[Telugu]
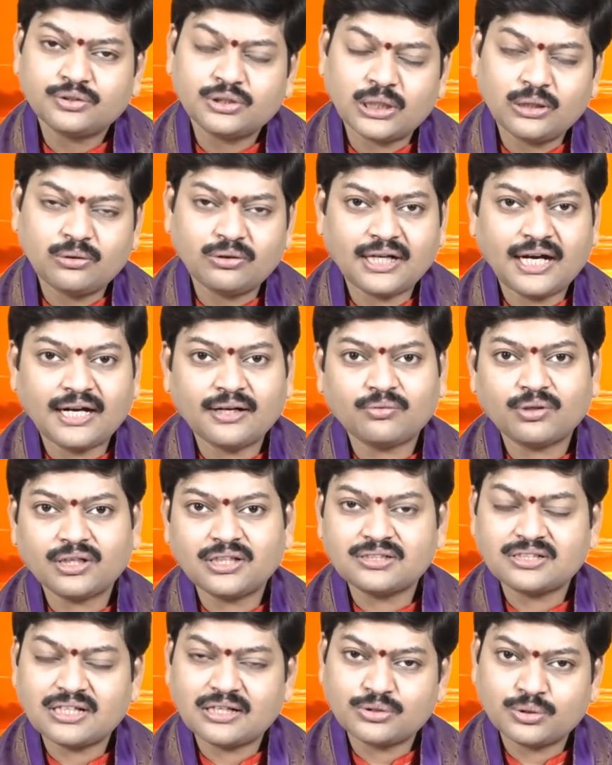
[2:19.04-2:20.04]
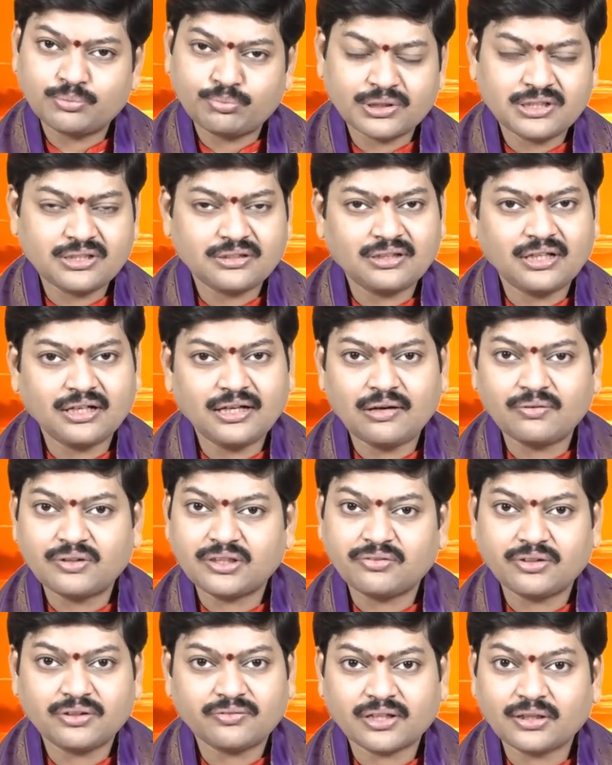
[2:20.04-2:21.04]
తెలుగునాట కూడా ఇది చాలా సుప్రసిద్ధంగా
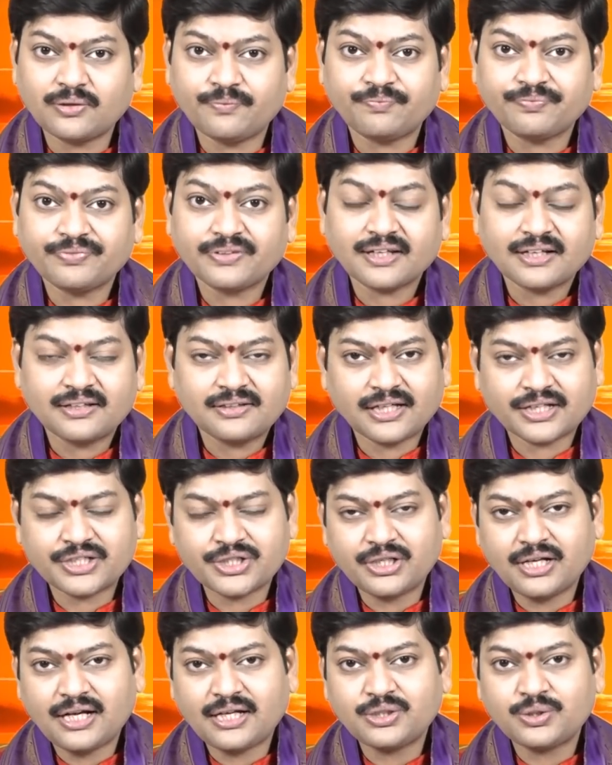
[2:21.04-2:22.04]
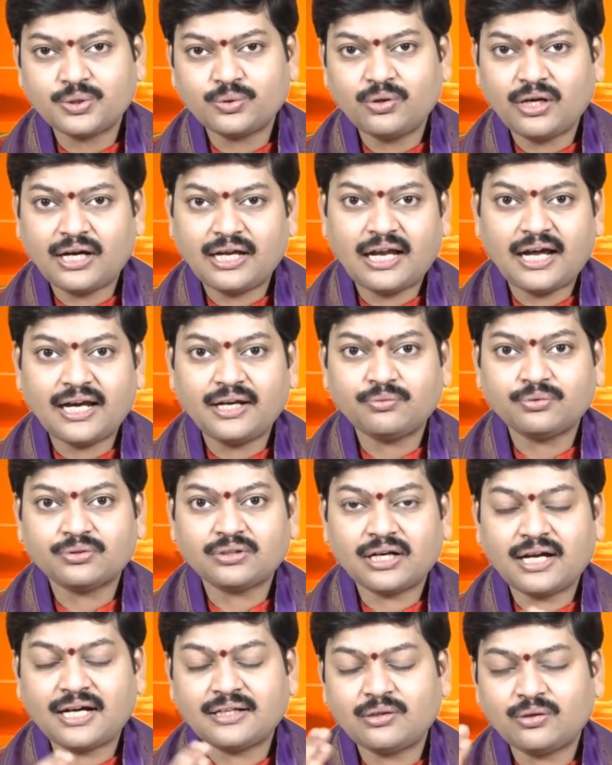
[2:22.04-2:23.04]
ఉన్నటువంటి వ్రతం దక్షిణాత్యులు అలానే
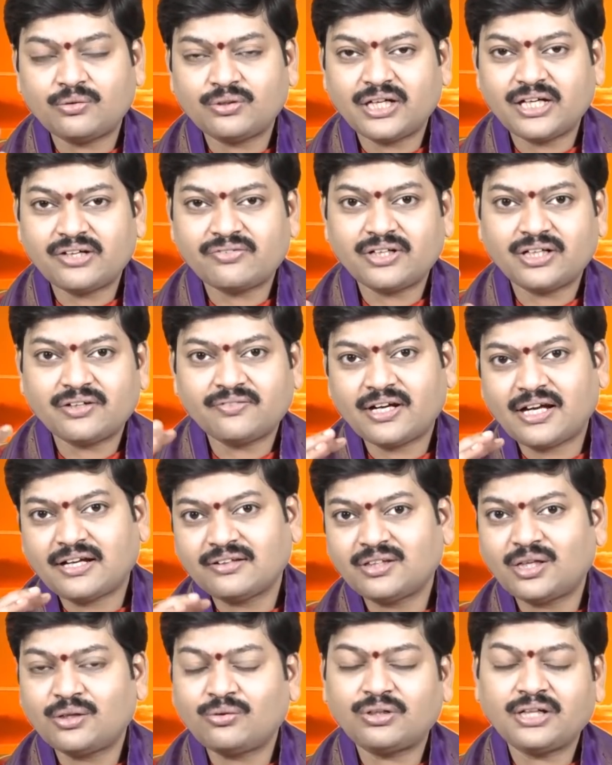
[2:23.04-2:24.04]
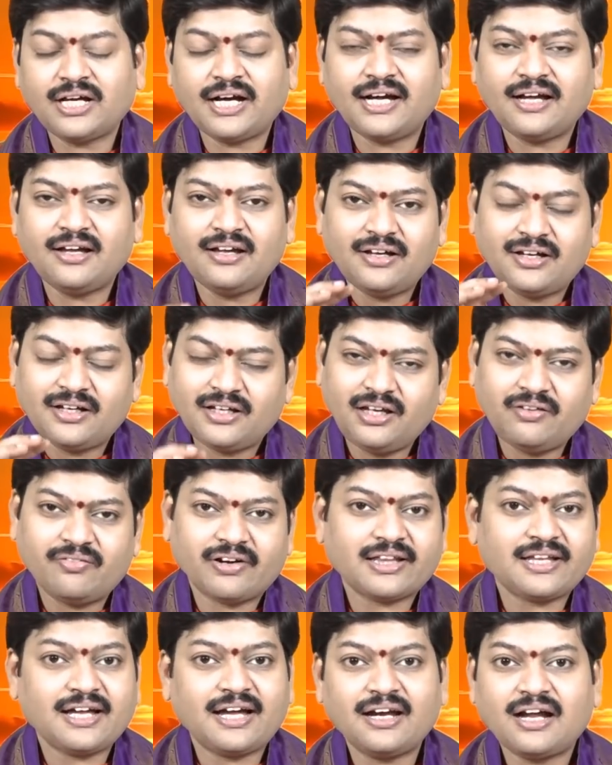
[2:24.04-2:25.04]
ఉత్తరాదిలో ఉండేటువంటి వారు అందరూ కూడా ఈ
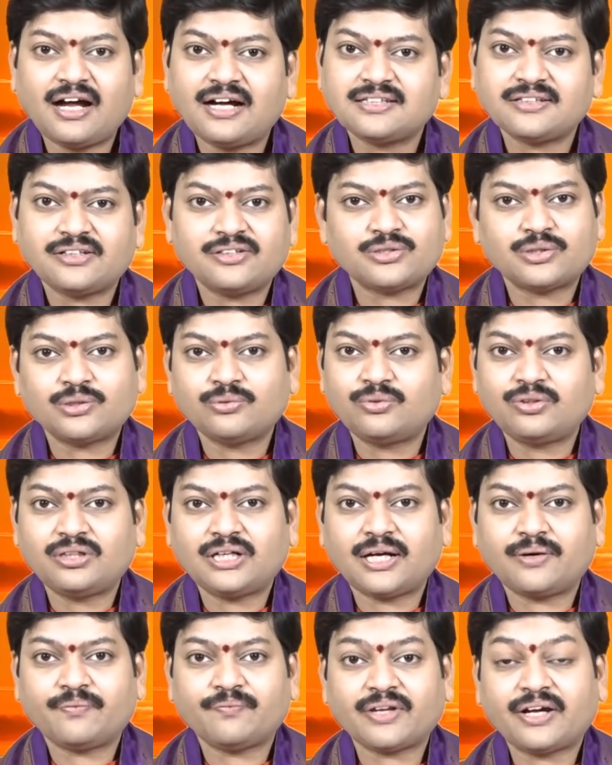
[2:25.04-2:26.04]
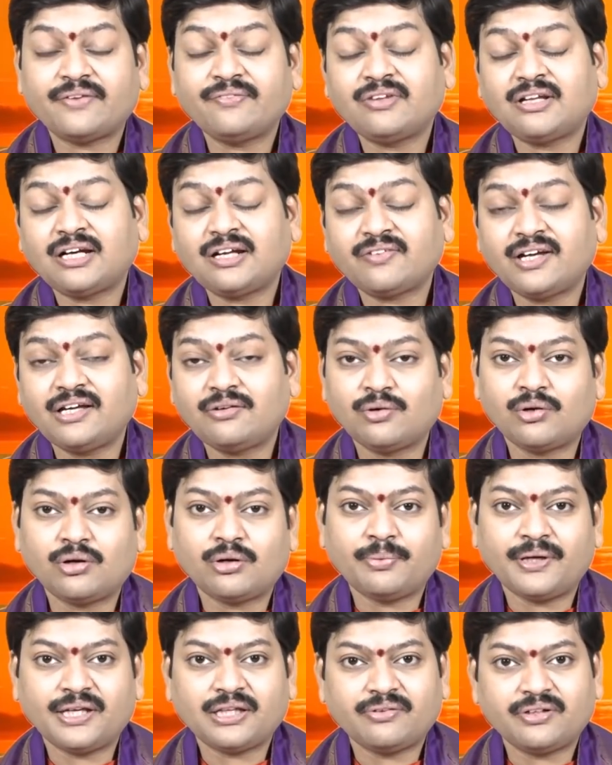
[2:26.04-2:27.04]
వ్రతాన్ని ఆచరిస్తూ ఉంటారు అంతటి
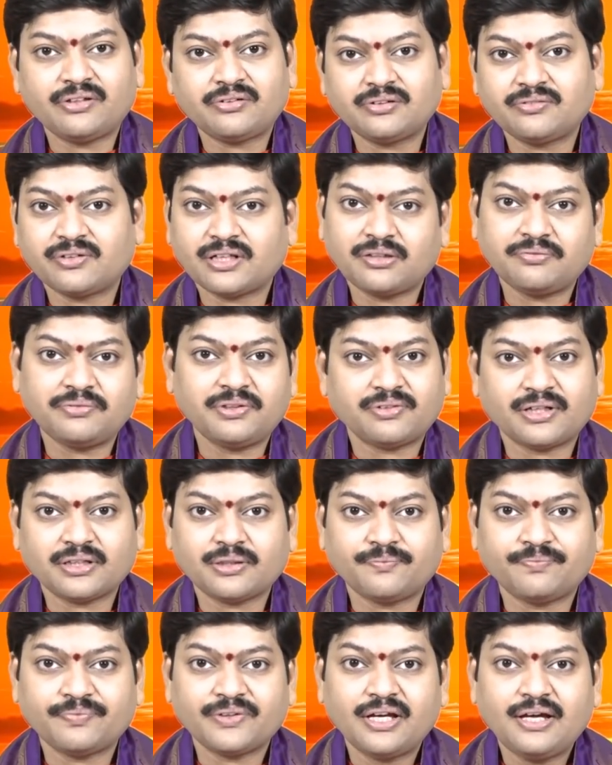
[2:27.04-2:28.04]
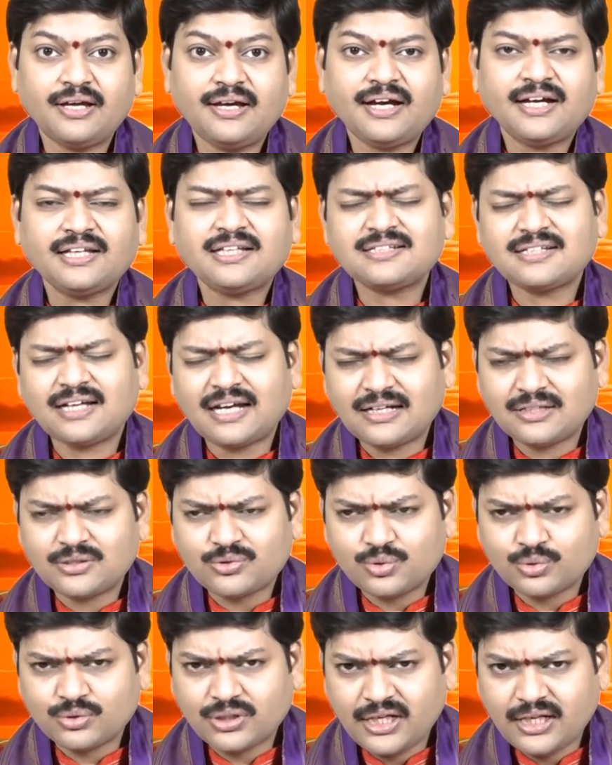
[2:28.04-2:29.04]
వైభవోపేతమైనటువంటి వ్రతం ఈ వ్రతం అయితే చాలా
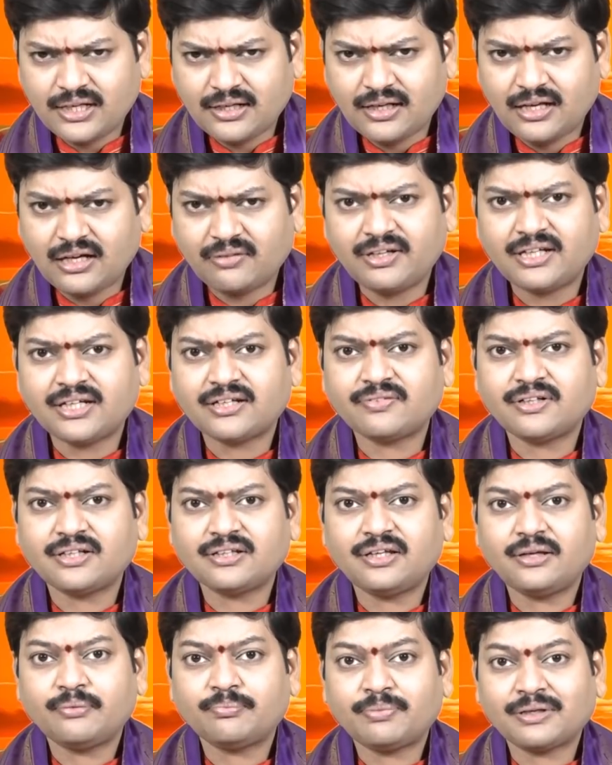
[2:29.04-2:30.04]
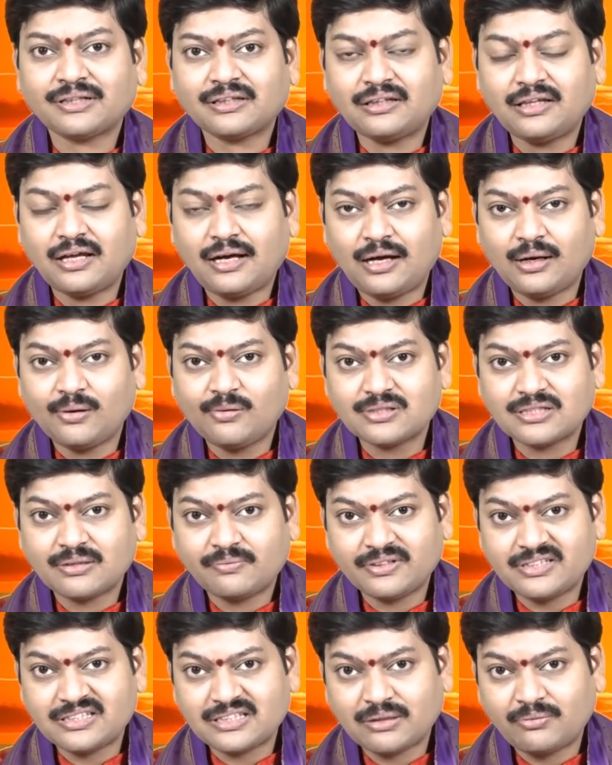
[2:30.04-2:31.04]
సుదీర్ఘమైనటువంటిది పద్నాలుగు
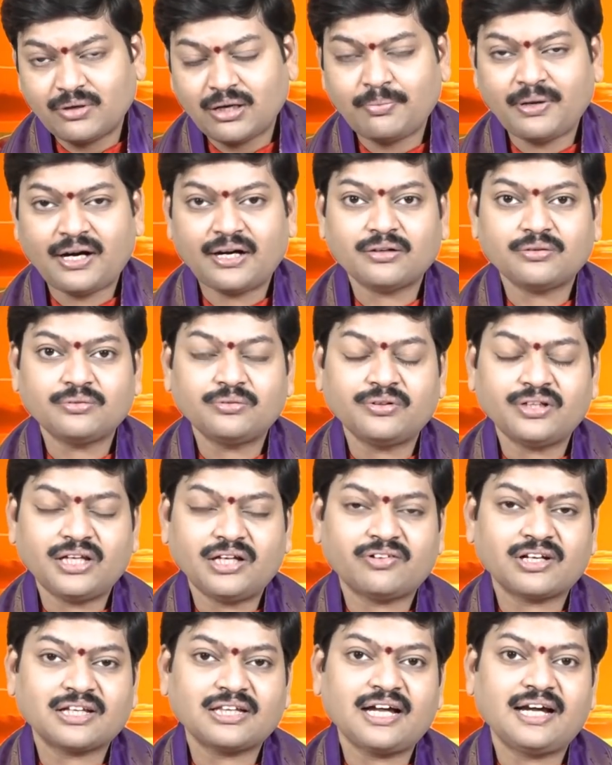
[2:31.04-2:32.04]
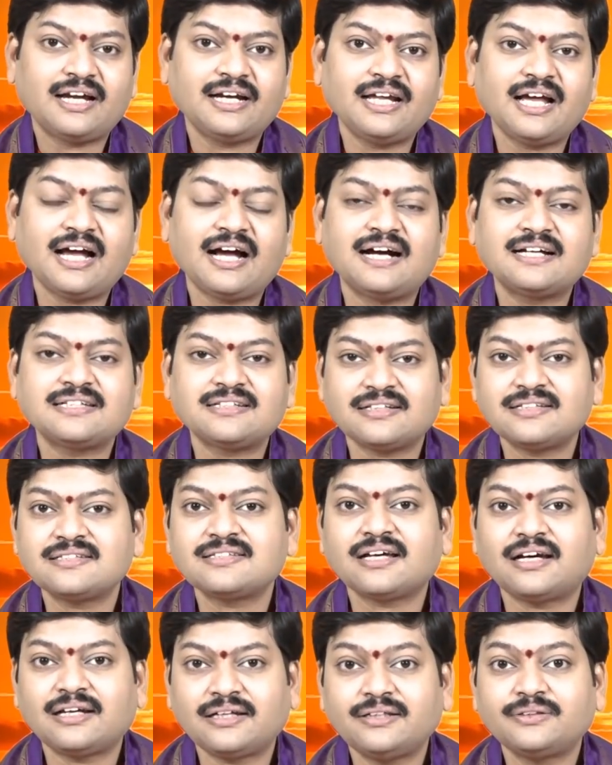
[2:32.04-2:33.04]
సంవత్సరముల పాటు ఈ వ్రతాన్ని
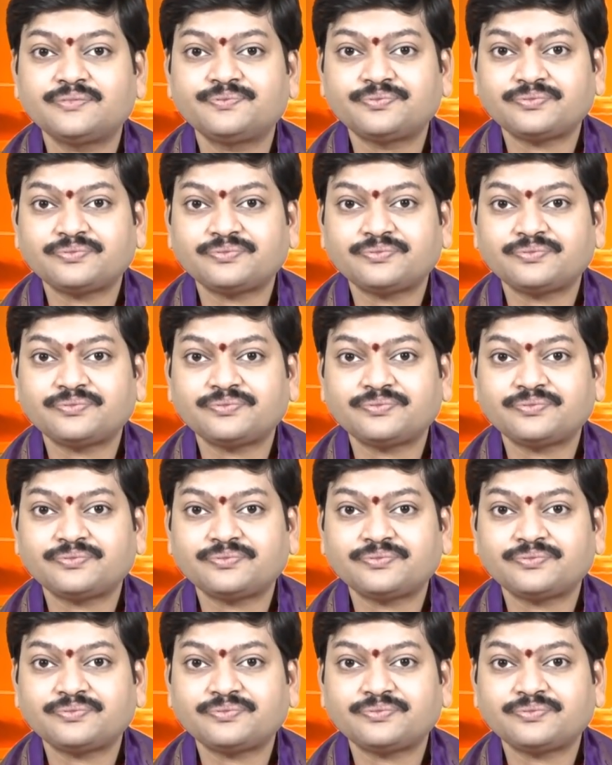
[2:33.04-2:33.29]
ఆచరించాలి